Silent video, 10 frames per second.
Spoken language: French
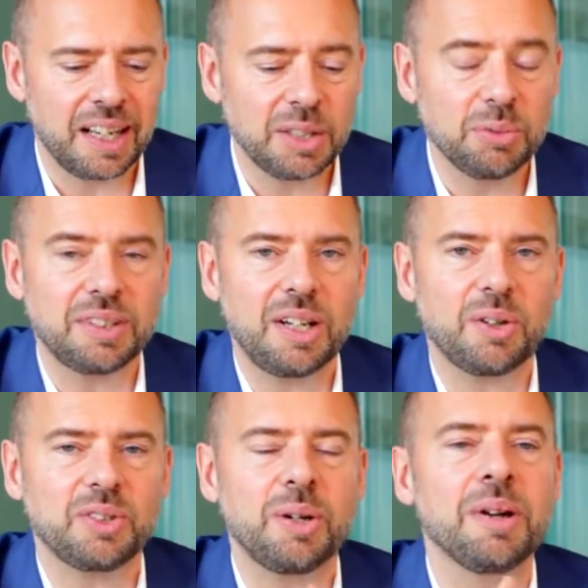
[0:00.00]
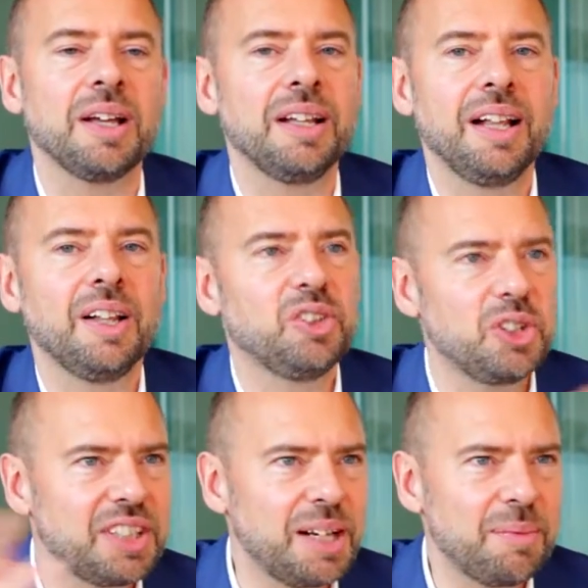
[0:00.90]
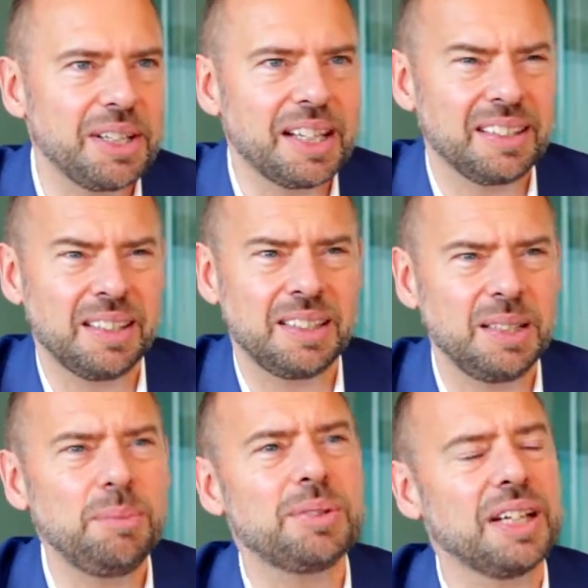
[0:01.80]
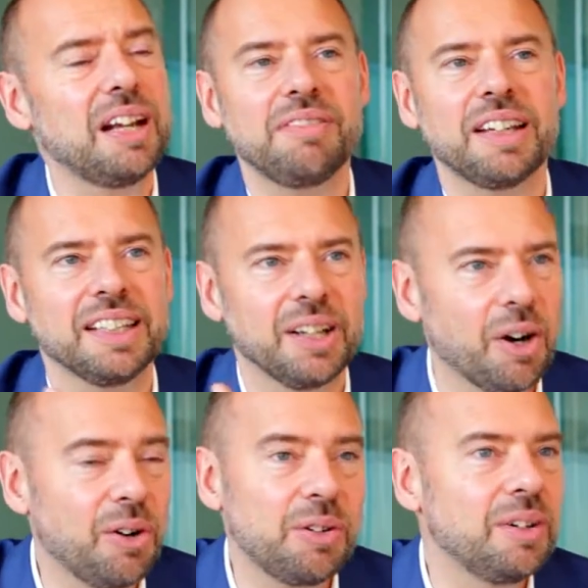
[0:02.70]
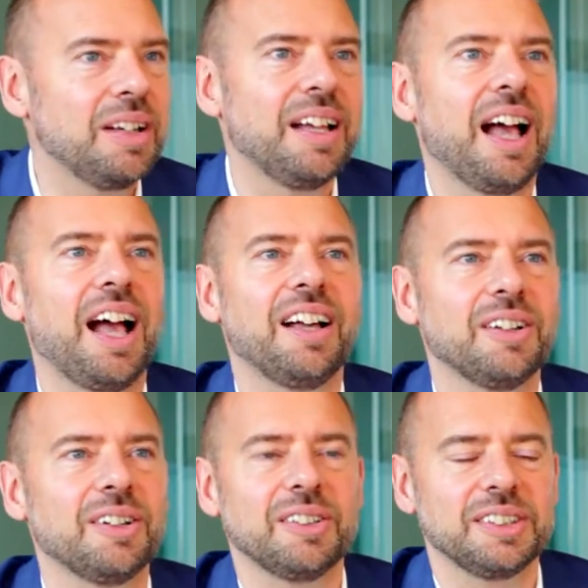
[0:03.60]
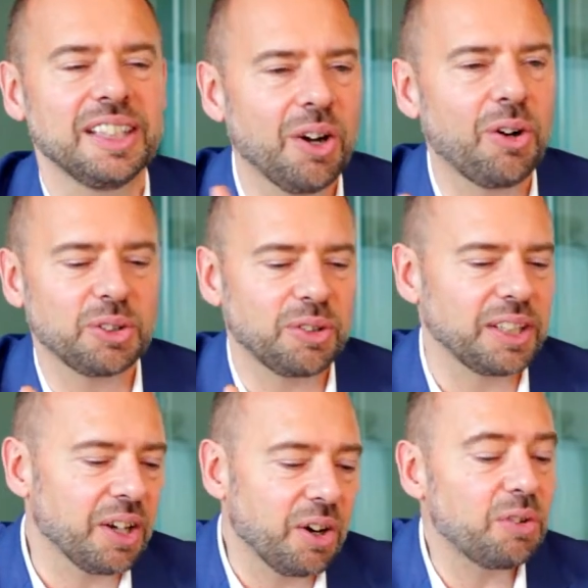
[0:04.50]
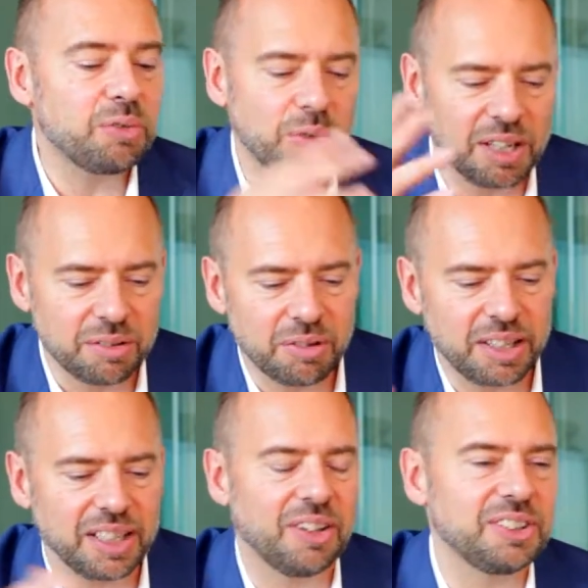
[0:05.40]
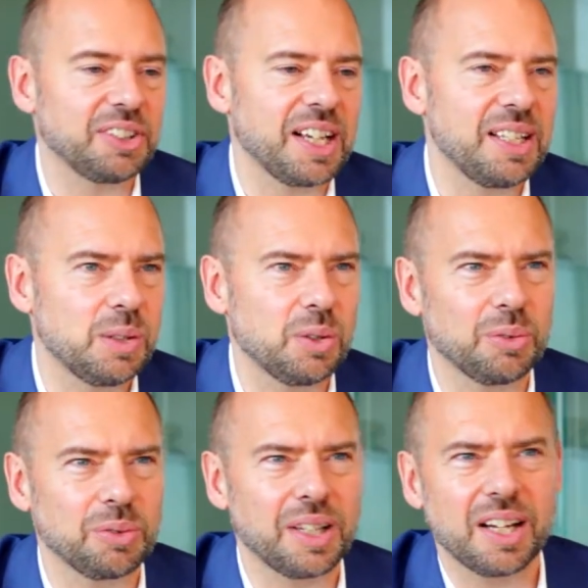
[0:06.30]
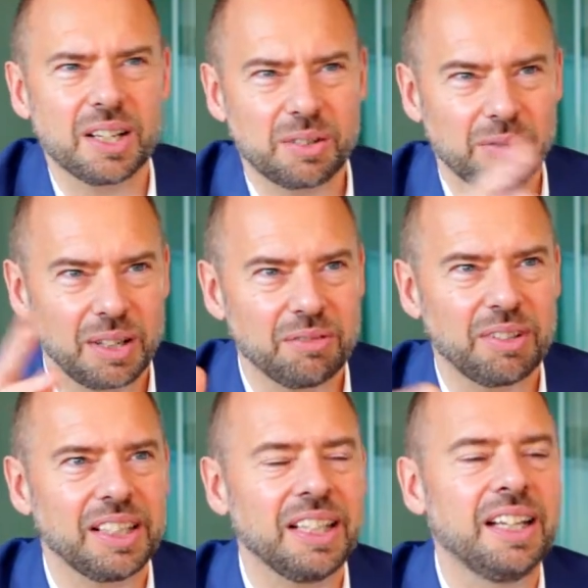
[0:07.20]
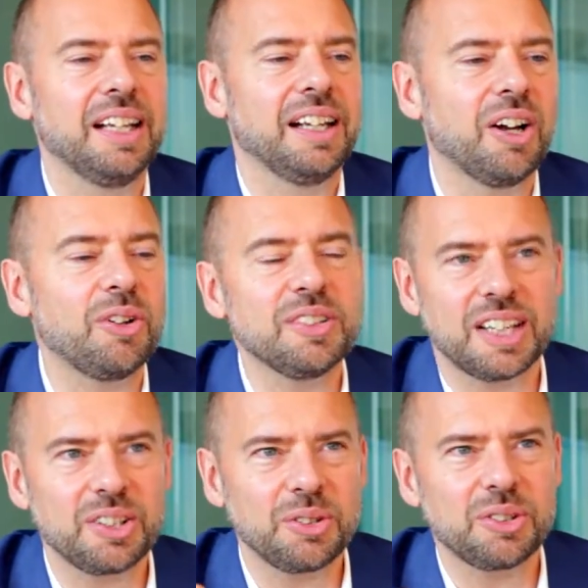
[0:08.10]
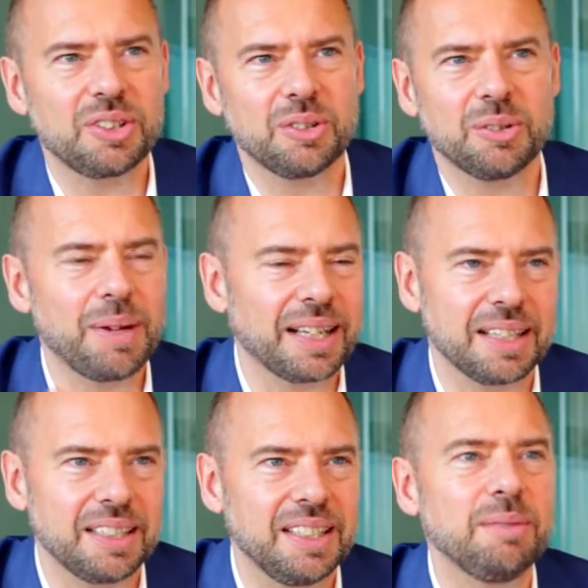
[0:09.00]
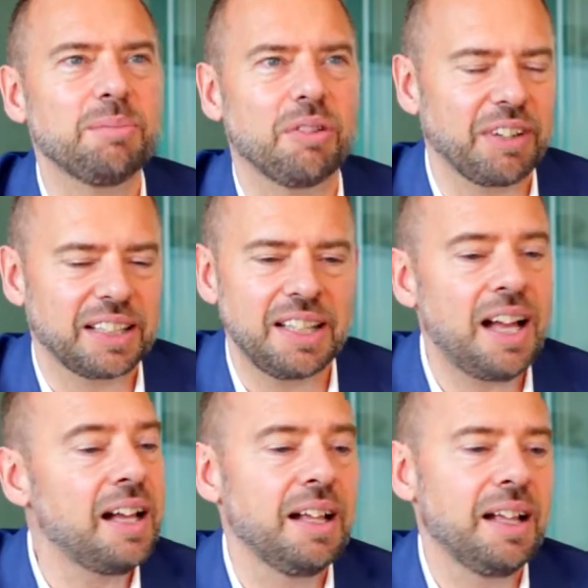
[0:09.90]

Et tout ça leur semble totalement inaccessible, c'est l'affaire des grands, euh, des grands entre les grands, il faut aller voir les grands organismes de sondage, il faut aller voir les grandes agences de marketing pour faire ça.